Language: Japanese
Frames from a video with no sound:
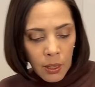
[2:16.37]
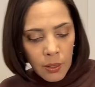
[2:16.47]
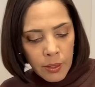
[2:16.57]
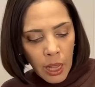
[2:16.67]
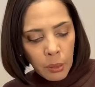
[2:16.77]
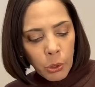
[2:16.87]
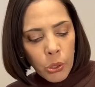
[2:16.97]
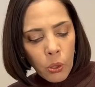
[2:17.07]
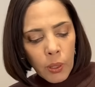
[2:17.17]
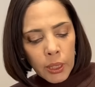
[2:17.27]
財務
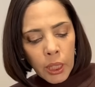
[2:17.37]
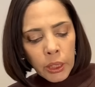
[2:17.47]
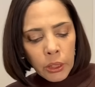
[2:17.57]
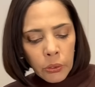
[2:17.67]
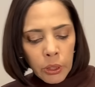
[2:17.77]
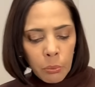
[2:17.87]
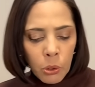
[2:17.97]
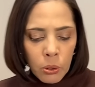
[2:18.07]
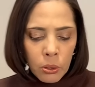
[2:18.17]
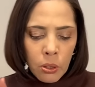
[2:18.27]
省は何より
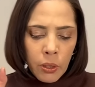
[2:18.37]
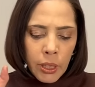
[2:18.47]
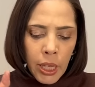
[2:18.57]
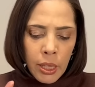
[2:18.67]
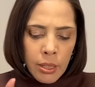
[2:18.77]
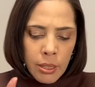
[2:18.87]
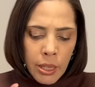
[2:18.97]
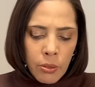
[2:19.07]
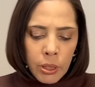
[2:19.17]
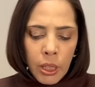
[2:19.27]
もこの減
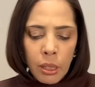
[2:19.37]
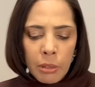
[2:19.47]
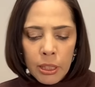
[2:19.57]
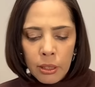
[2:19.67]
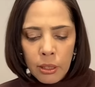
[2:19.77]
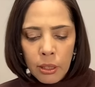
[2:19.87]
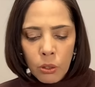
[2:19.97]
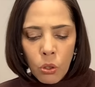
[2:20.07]
税を嫌います。